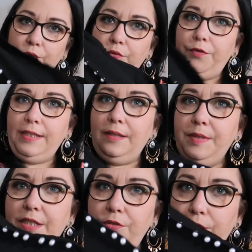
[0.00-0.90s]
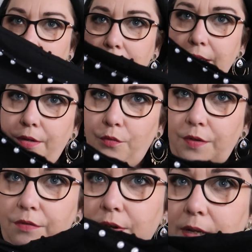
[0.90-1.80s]
Donc vous faites un petit nœud là et on
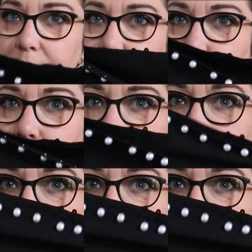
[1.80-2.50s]
va voir un petit peu vos